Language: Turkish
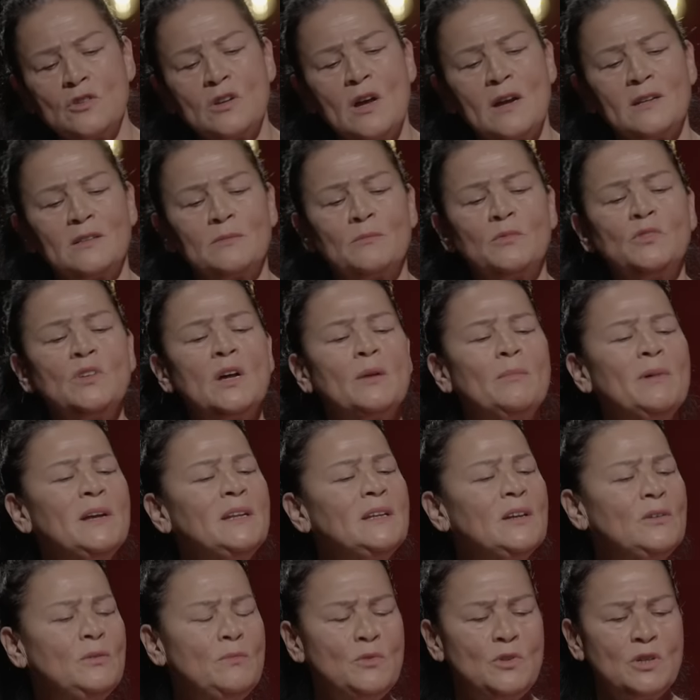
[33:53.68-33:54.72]
sonra artık bunlar
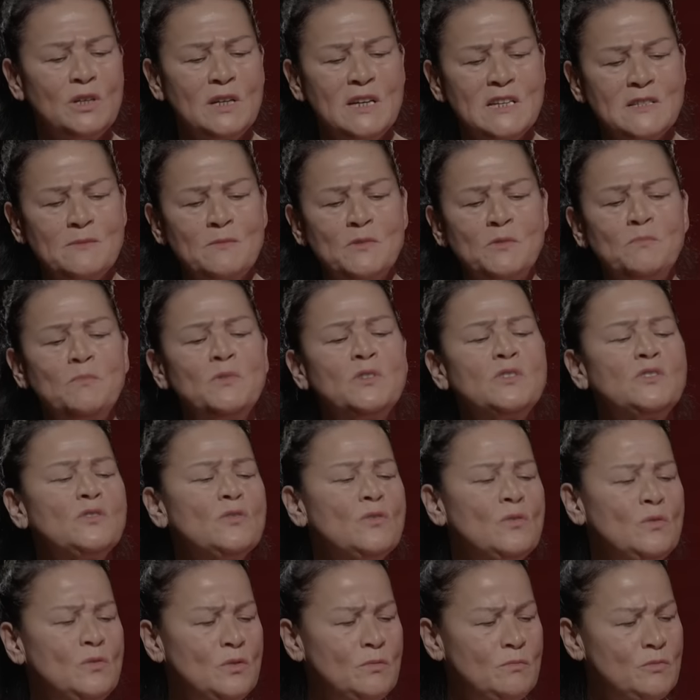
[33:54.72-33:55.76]
benden ümidi kesmiş.
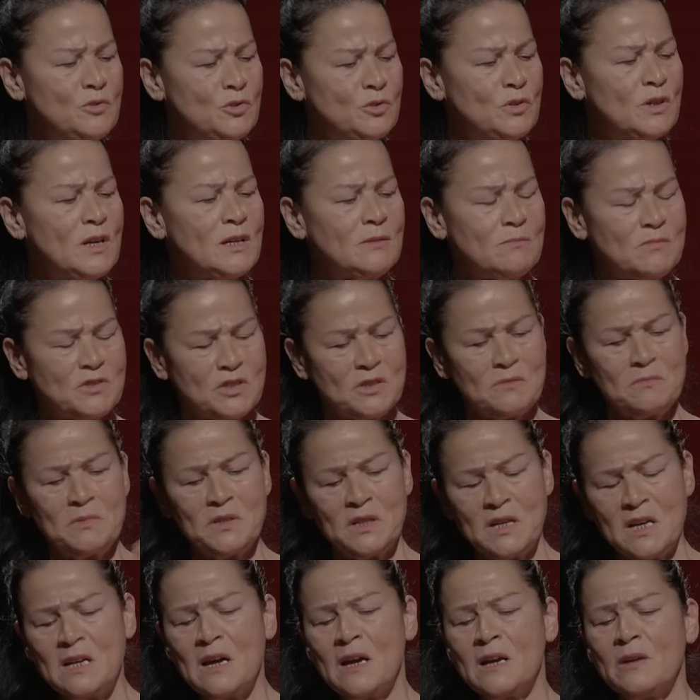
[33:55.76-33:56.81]
Birisi öldürmüştür, atmıştır bir
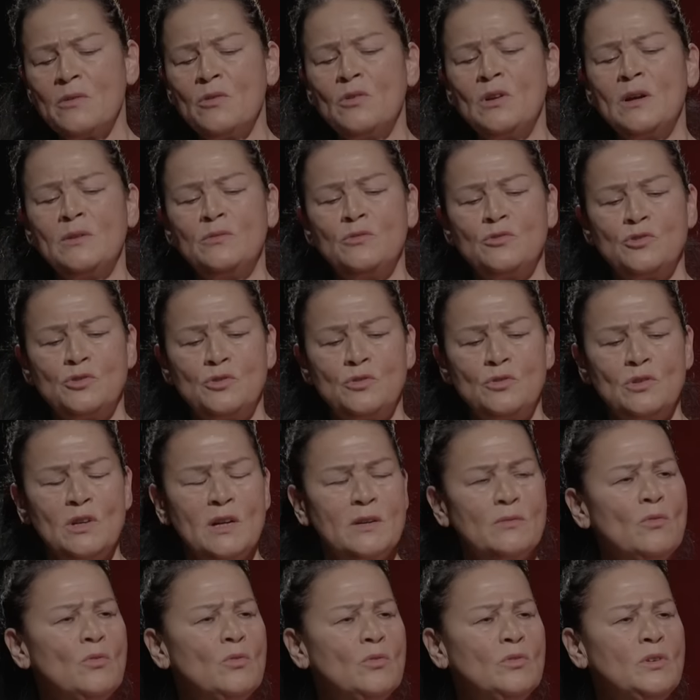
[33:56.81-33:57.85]
kenara öyle
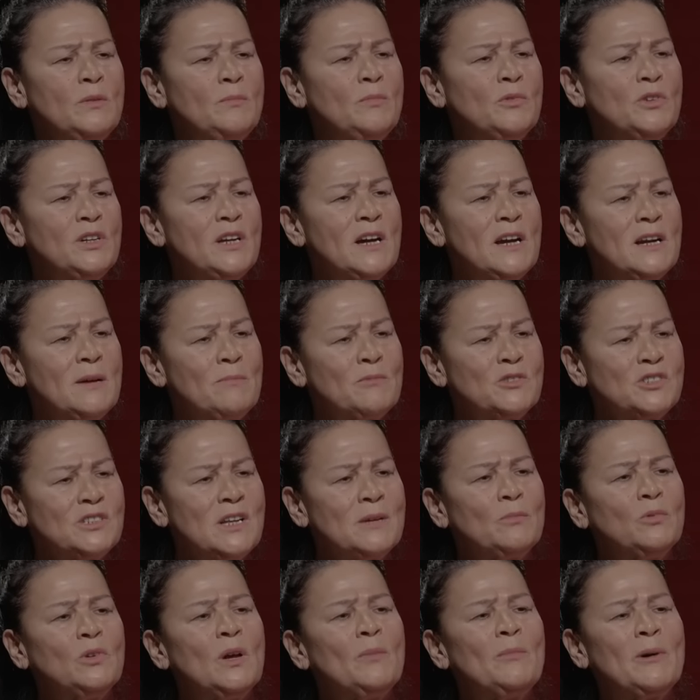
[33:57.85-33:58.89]
düştüler. Orayı burayı
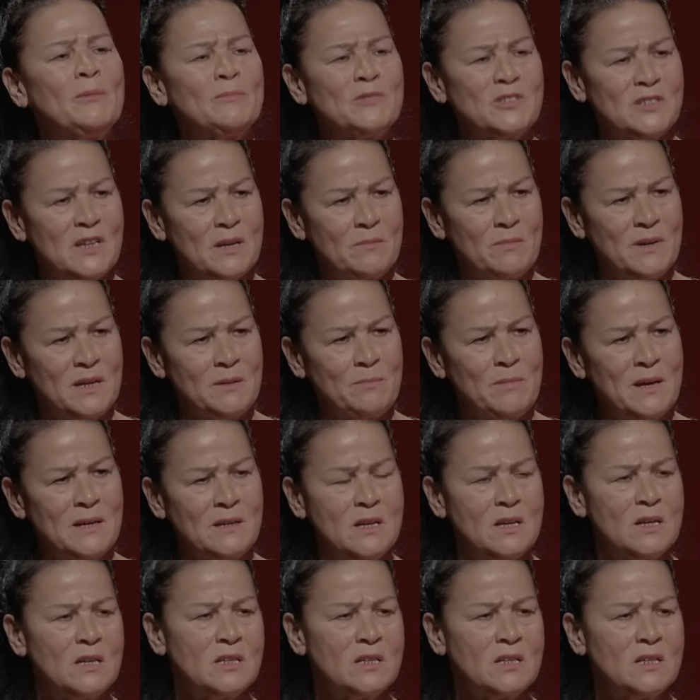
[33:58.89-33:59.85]
aramışlar, bulamamışlar beni. Ben